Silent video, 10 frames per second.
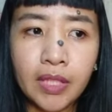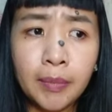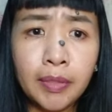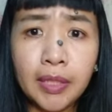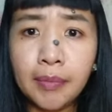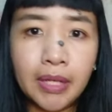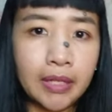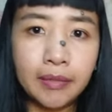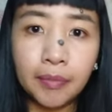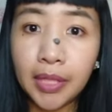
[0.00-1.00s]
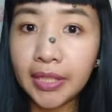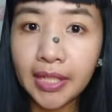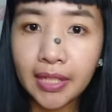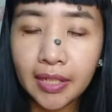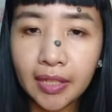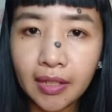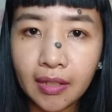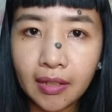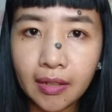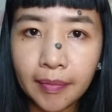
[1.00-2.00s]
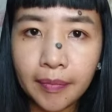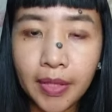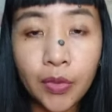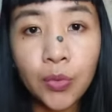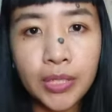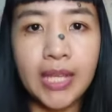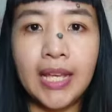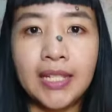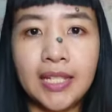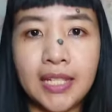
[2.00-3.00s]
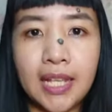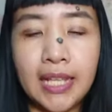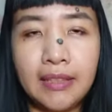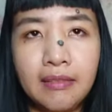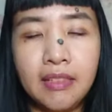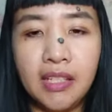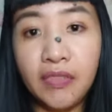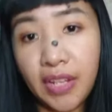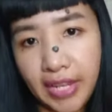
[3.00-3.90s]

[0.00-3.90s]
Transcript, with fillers: iba't ibang breeding um, enthusiasts and even